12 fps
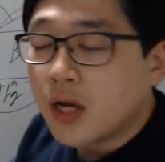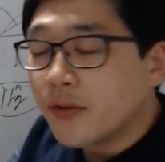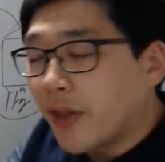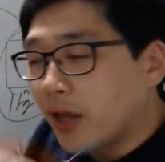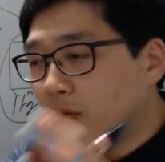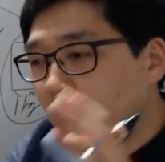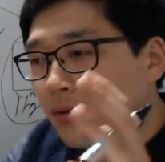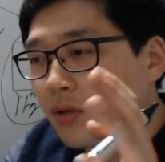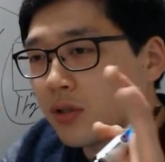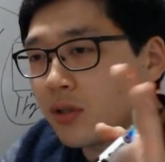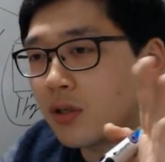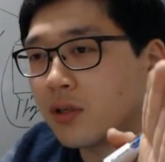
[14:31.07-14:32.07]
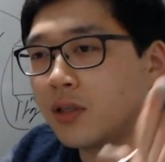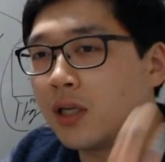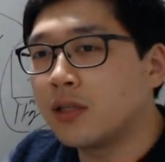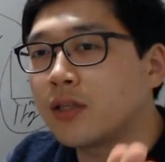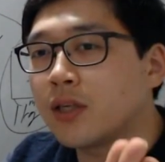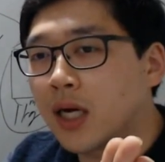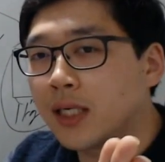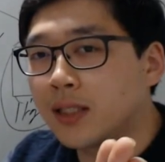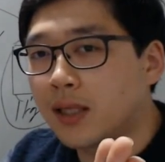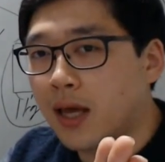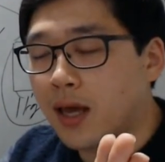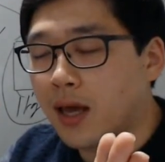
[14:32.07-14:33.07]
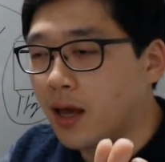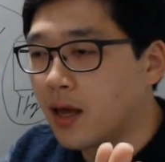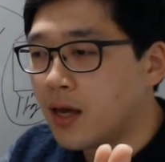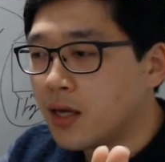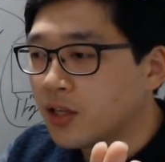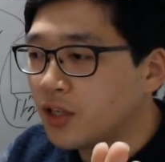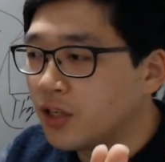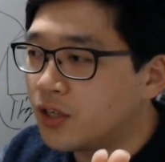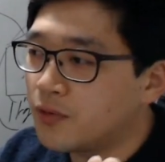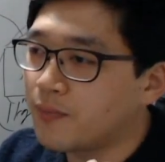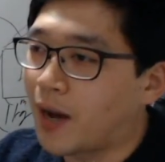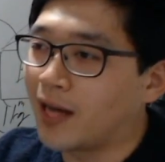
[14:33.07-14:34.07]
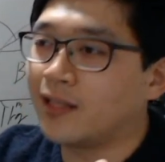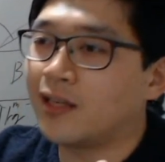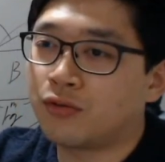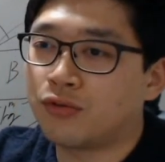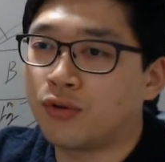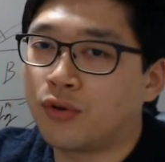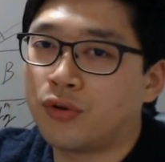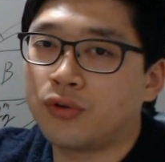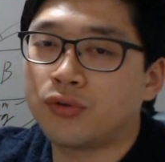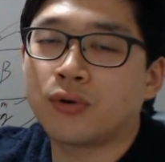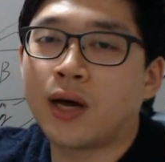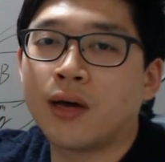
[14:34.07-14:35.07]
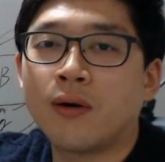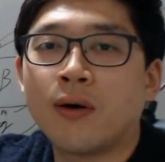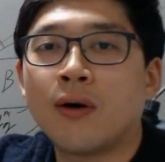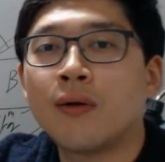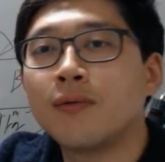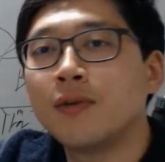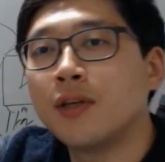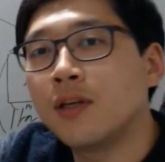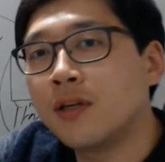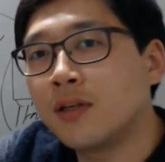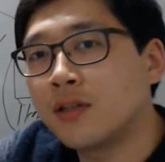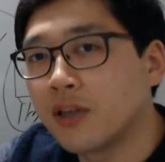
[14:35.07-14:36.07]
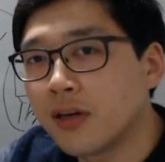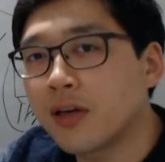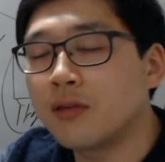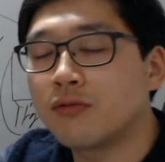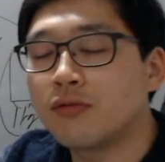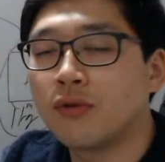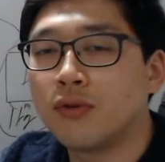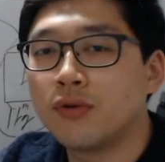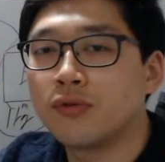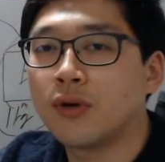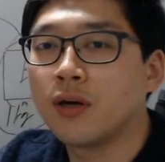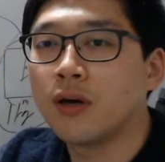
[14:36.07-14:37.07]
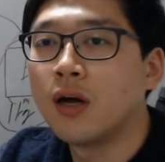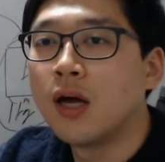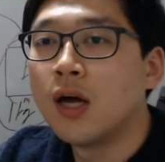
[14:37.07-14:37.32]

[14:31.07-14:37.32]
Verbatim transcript: 냉동 능력은 일정할 때 일을 많이 할수록 효율이 좋아요. 일을 적게 할수록 효율이 좋아요.